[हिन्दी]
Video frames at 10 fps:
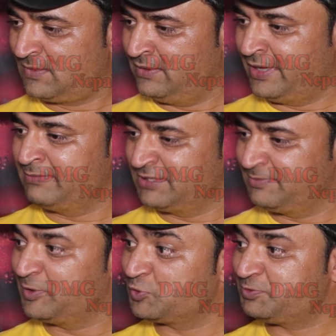नाइन मंथ
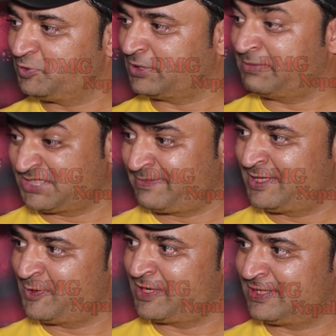में तो कुछ भी होता है बच्चा
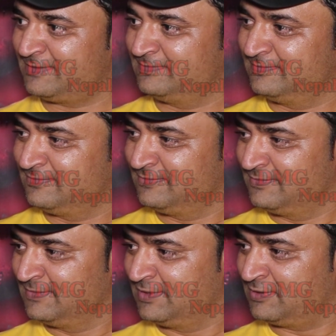पैदा हो जाता है
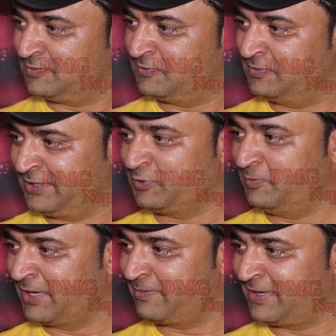तो एक दो
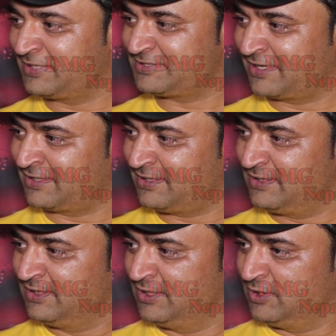हमारा प्यार स्टार्ट था
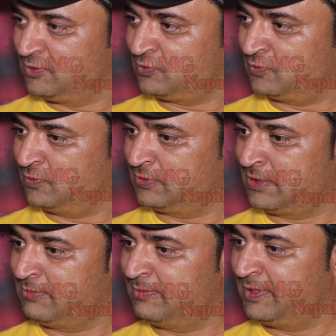तो
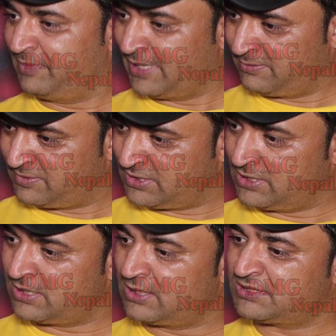तब हमने प्लान
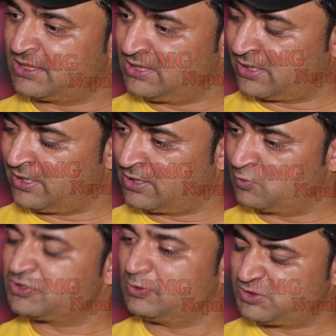किया था शादी करने का
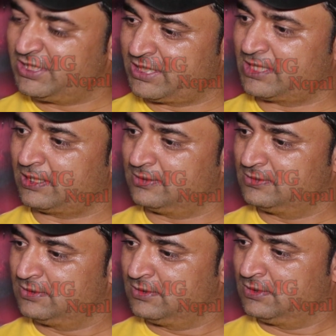उसने उसी ने किया था
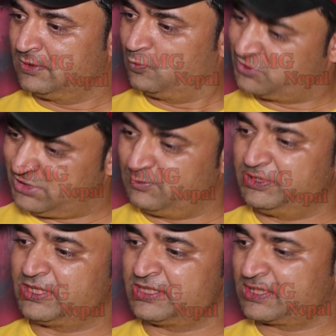उसी ने
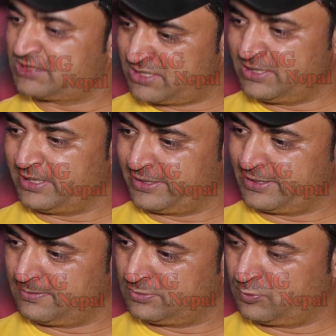मुझे कहा था कि शादी करेंगे
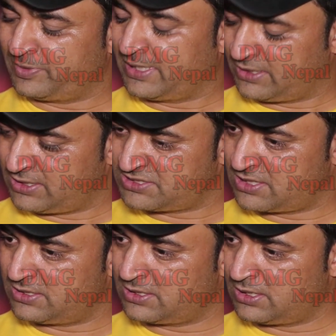हम तो प्लान किया
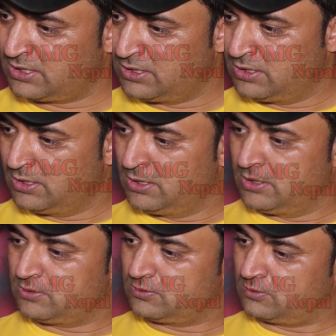शादी का
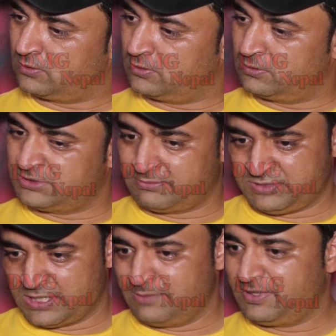तो जब यहाँ